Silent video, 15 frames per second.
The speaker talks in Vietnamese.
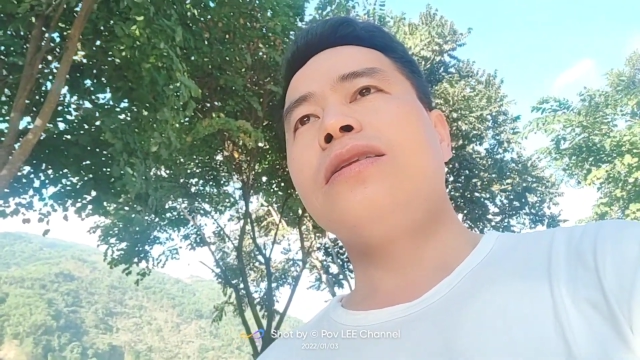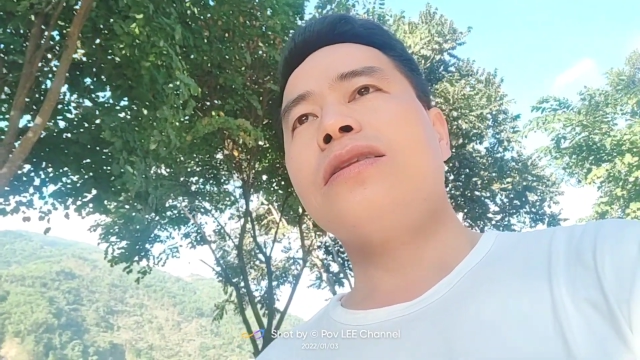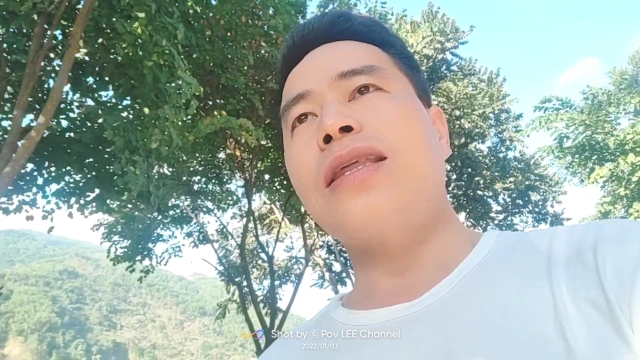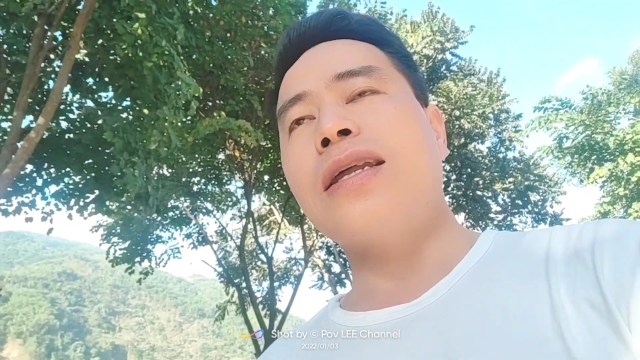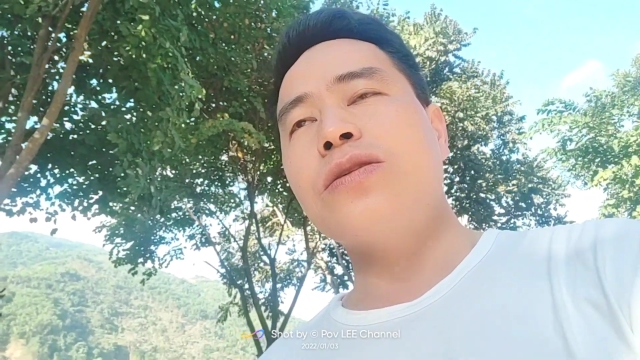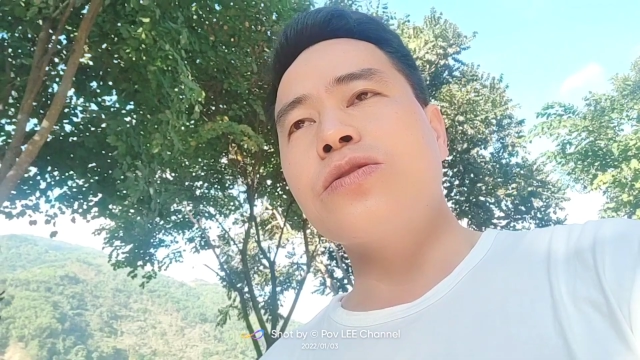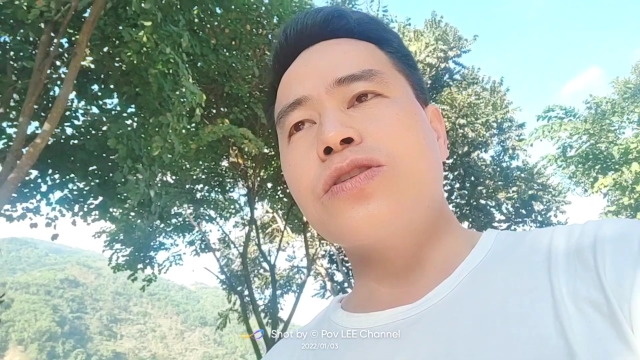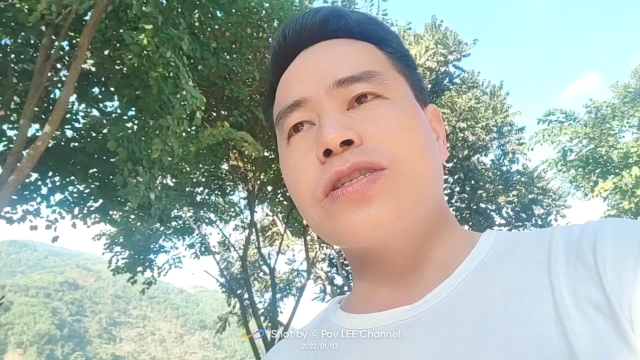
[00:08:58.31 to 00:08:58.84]
tê
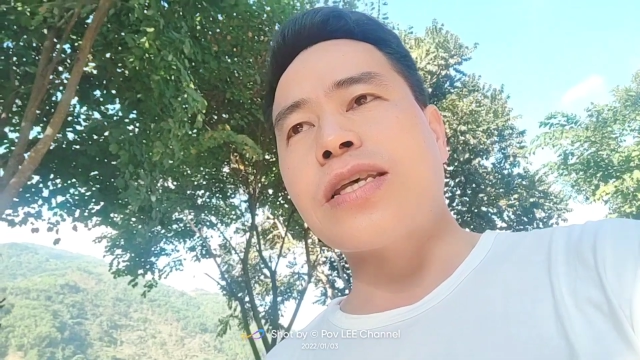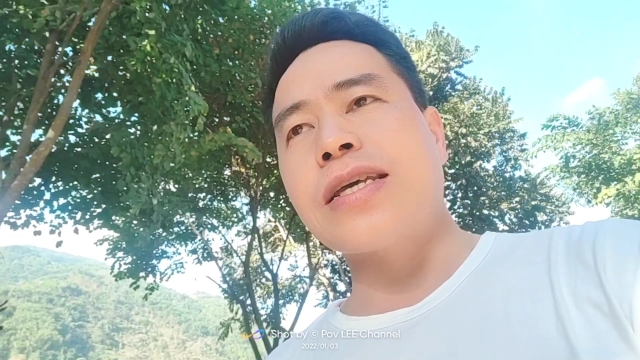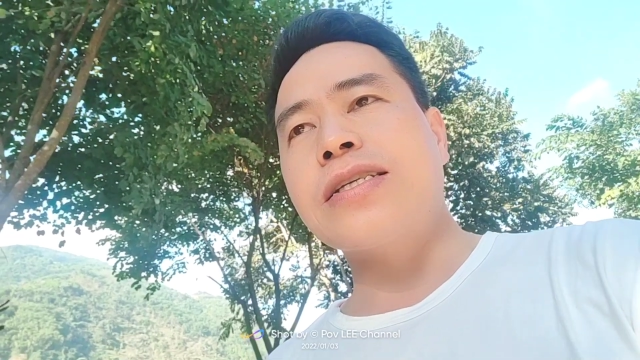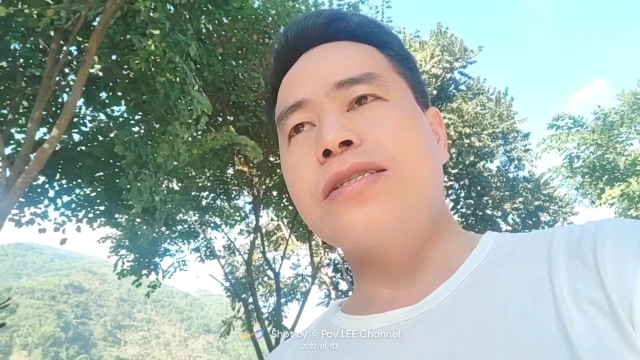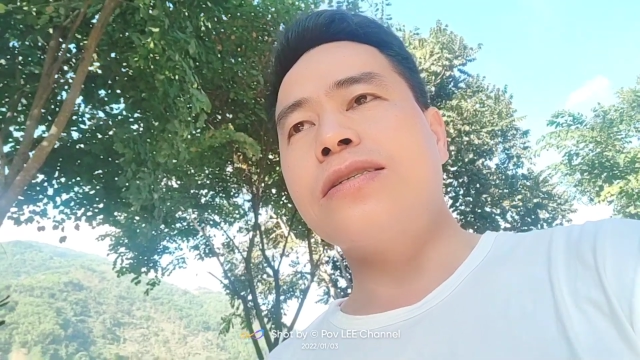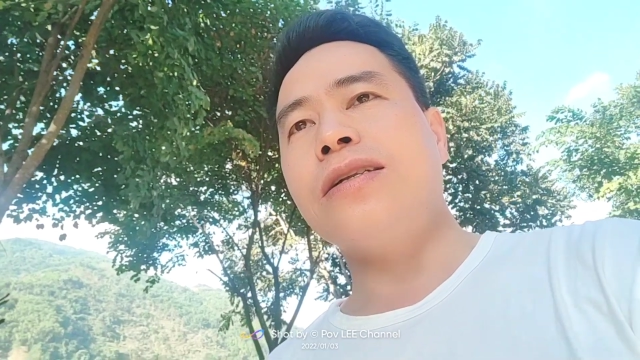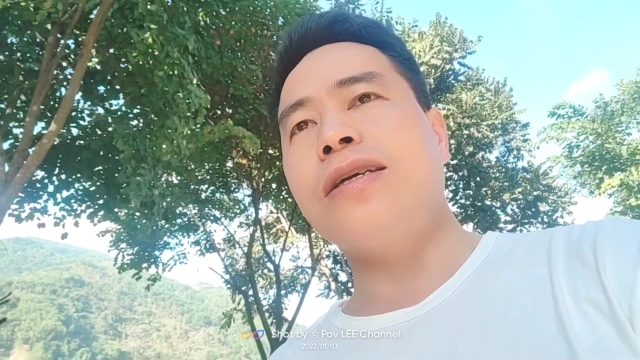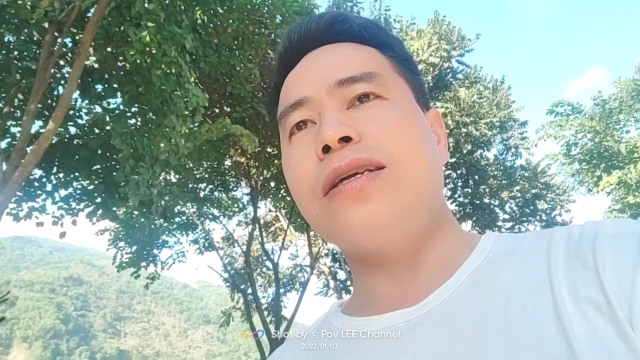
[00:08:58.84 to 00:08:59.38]
lút sánh
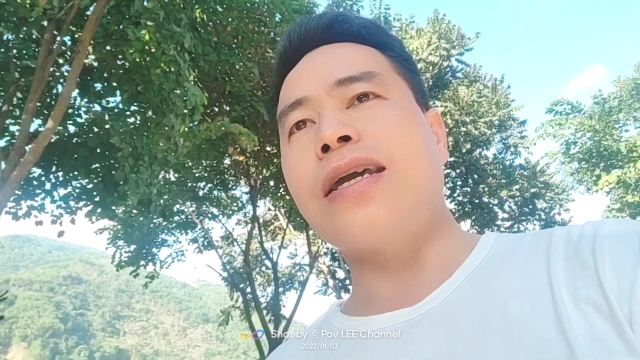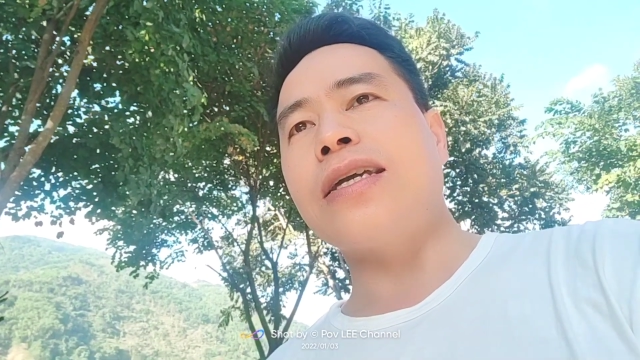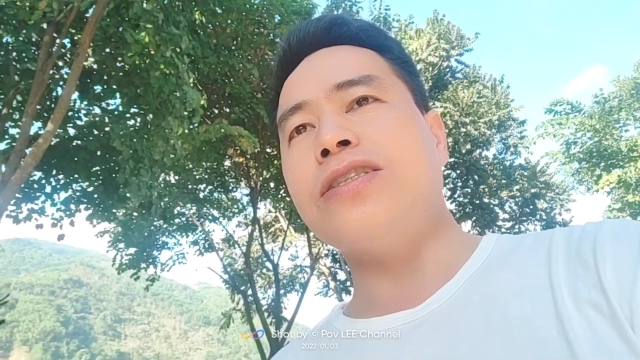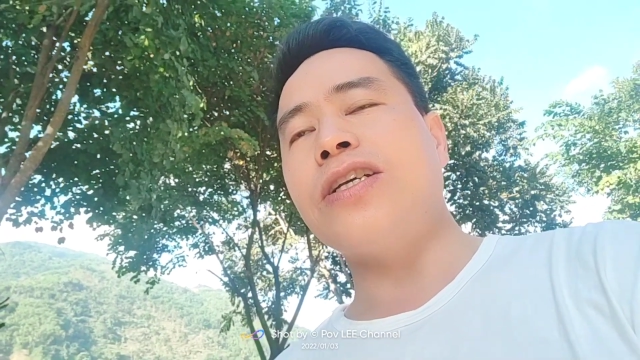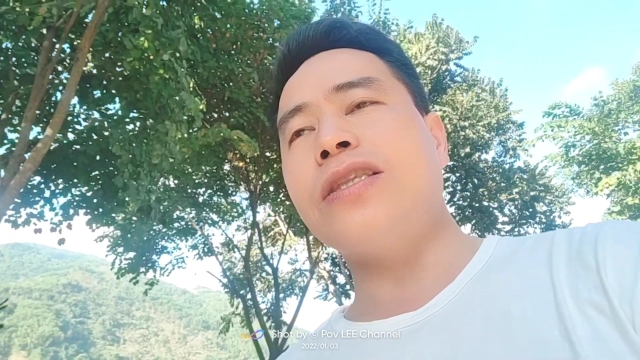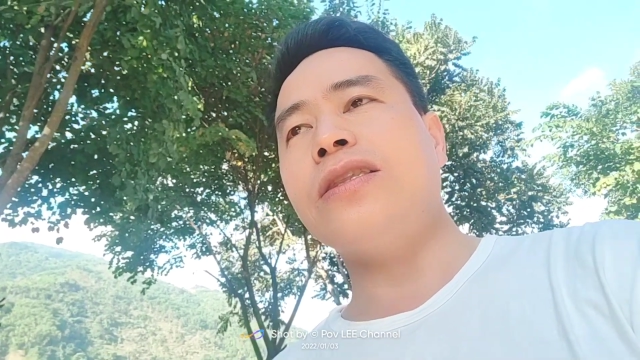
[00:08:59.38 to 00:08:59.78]
xử lý cái shit